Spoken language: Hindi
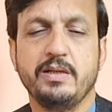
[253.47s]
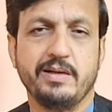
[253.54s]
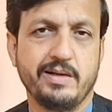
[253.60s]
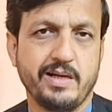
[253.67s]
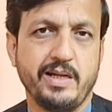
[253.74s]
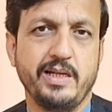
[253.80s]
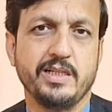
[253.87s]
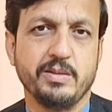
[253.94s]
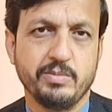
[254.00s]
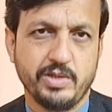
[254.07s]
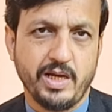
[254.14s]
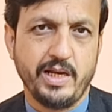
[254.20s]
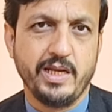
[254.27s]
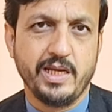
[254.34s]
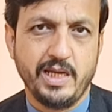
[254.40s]
डराने
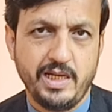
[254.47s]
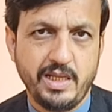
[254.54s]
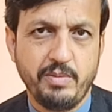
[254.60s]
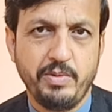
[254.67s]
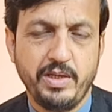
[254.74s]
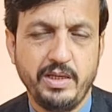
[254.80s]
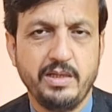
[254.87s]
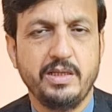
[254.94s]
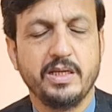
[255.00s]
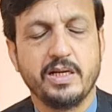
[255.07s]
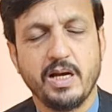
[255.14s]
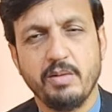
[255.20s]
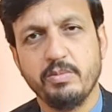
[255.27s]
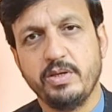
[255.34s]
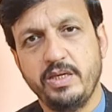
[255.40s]
धमकाने के लिए भी ये
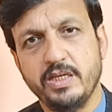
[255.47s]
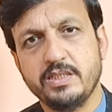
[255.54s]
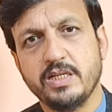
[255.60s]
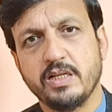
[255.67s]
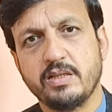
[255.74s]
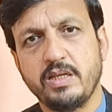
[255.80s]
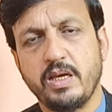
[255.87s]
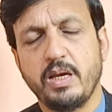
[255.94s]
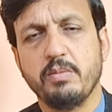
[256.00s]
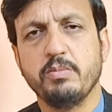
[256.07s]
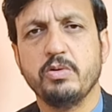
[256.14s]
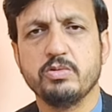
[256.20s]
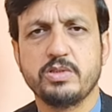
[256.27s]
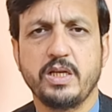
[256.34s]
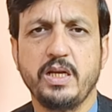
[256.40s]
काम किए जाते हैं
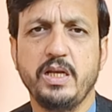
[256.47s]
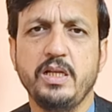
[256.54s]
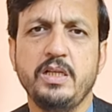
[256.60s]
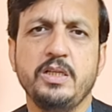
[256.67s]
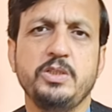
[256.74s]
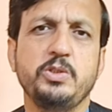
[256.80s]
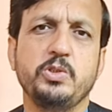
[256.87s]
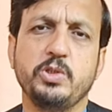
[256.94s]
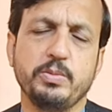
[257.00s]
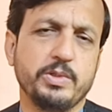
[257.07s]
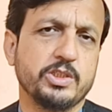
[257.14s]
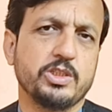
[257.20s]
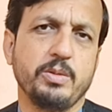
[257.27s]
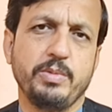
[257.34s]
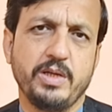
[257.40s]
बहुत सारे
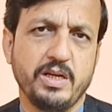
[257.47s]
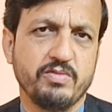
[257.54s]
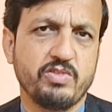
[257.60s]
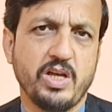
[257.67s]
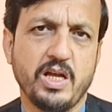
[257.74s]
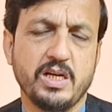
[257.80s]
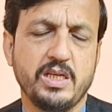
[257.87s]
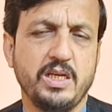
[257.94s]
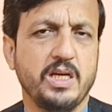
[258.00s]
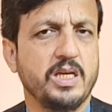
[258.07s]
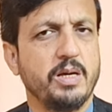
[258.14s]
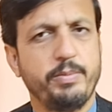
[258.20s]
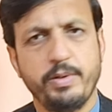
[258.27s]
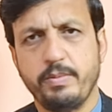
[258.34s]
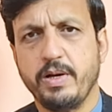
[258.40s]
यूट्यूबर्स को भी गिरफ़्तार किया
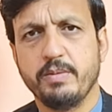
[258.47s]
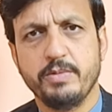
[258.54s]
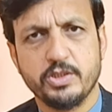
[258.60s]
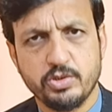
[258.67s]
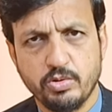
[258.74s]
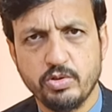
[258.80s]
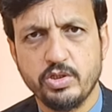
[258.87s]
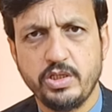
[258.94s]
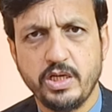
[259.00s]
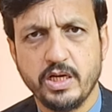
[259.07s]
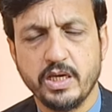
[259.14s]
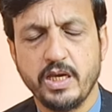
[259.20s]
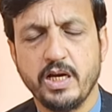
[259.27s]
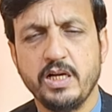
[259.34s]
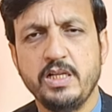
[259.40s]
गया फिर बाद में छोड़ दिया
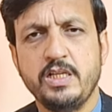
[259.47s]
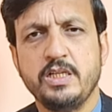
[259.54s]
गया